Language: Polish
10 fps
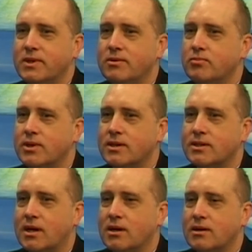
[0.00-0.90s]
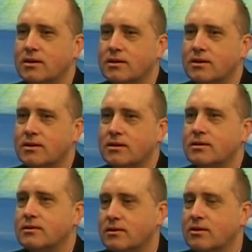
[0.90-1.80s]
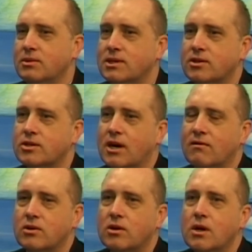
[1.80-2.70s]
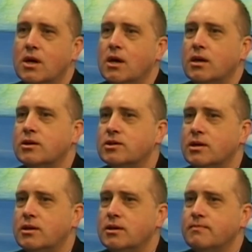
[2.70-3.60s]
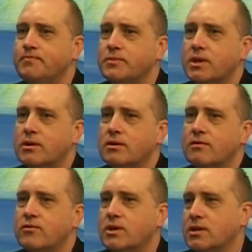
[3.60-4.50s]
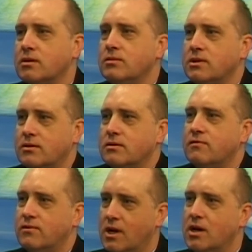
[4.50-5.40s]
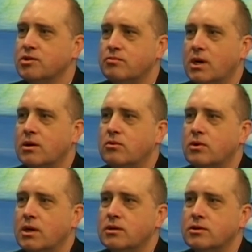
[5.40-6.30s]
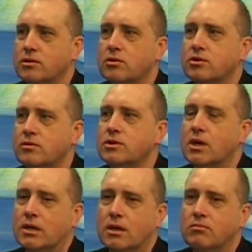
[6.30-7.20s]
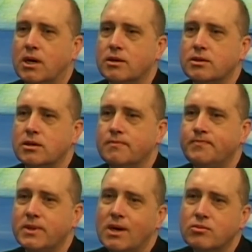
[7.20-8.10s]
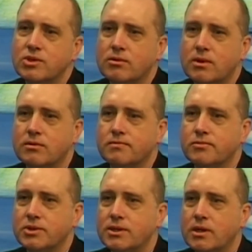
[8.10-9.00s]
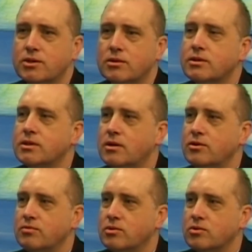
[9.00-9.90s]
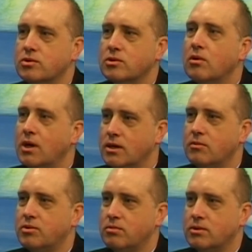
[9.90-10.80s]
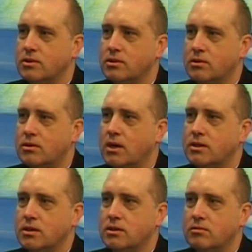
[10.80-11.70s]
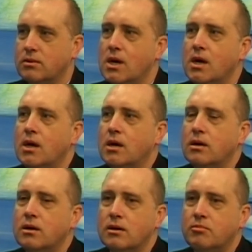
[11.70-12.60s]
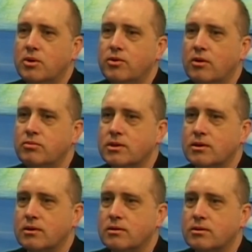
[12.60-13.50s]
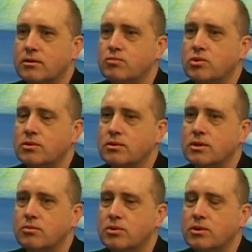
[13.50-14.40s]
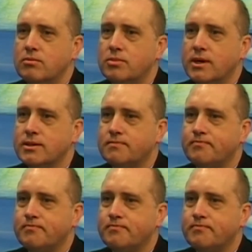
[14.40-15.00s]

impreza e, gminy Szczawno. Jeżeli e, władze gminy wyrażą taką chęć, to oczywiście jak najbardziej. Ja muszę tutaj przyznać, że dostaliśmy już kolejne propozycje organizacji podobnych tego typu, typu imprez,